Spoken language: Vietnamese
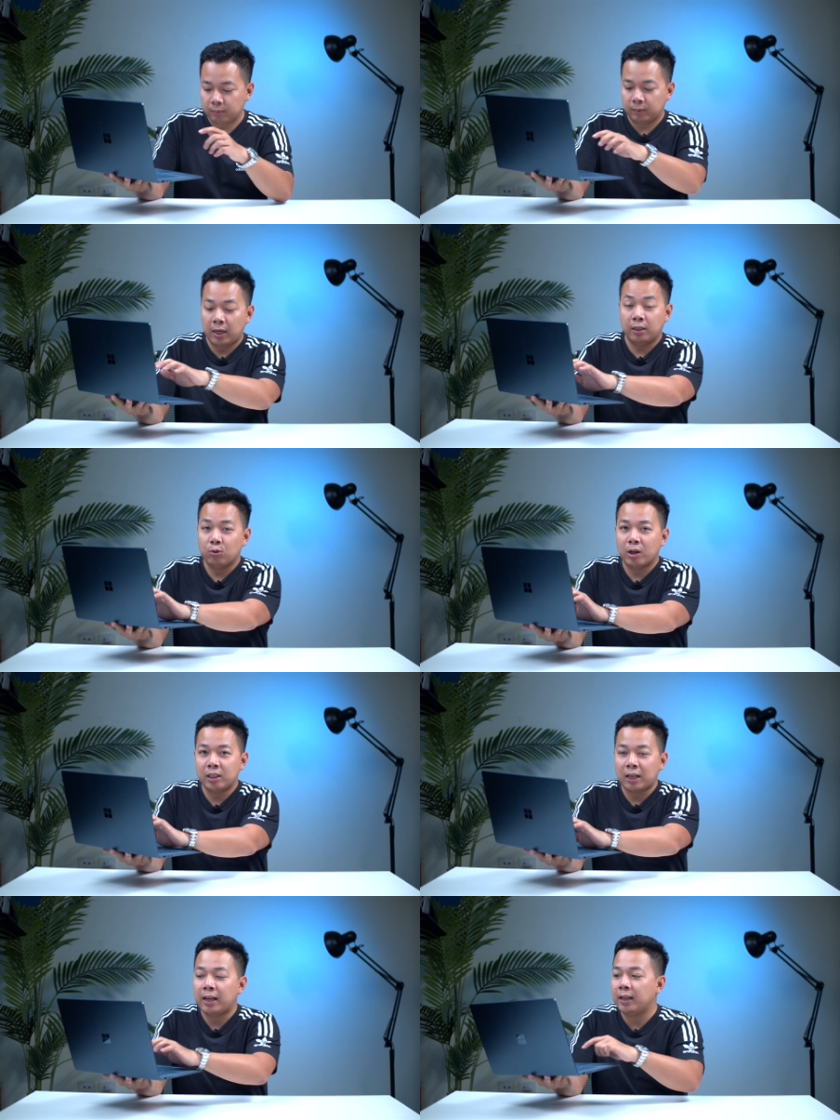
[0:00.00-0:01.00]
đây chỗ ghê
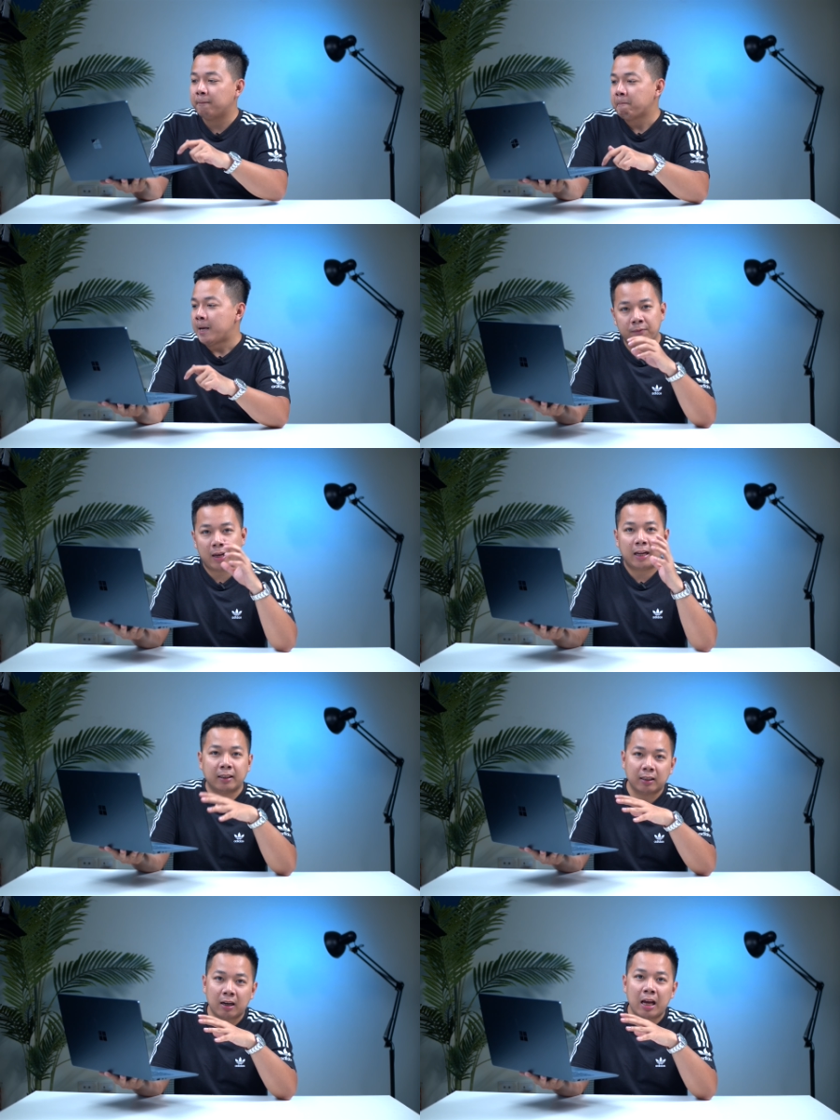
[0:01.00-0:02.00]
tay ấy vải
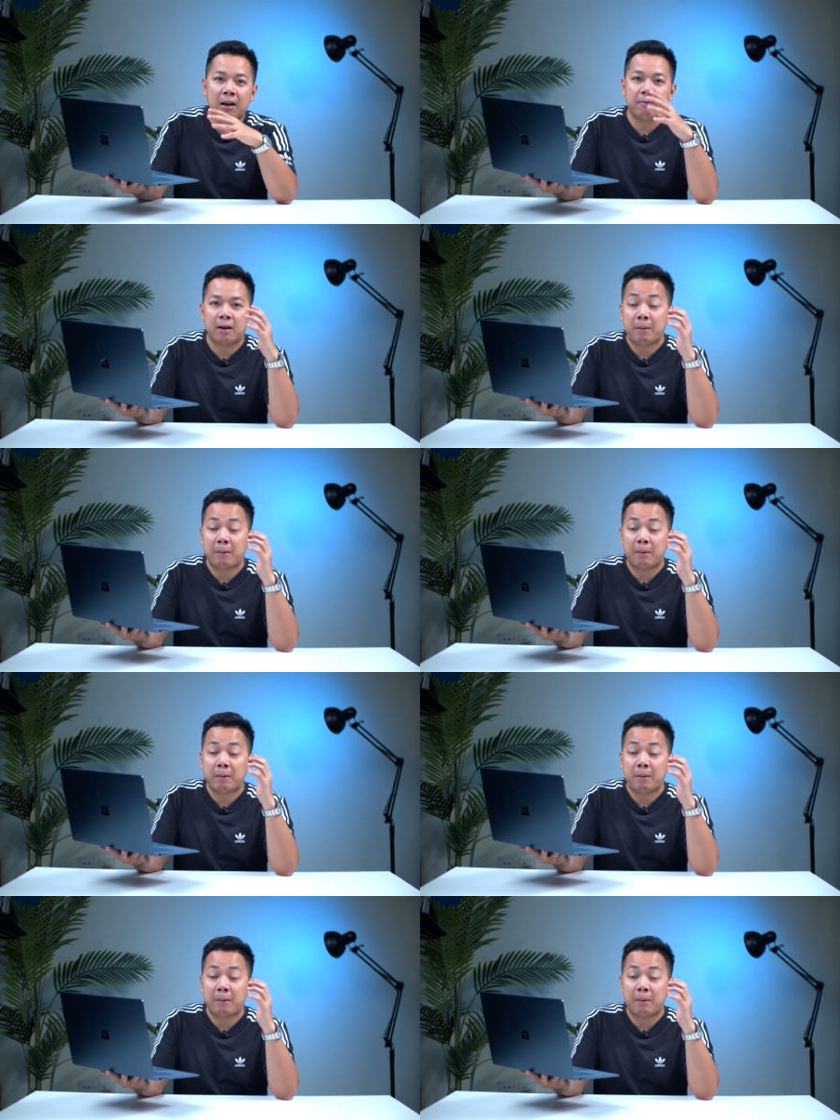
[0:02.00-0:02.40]
Alcantara và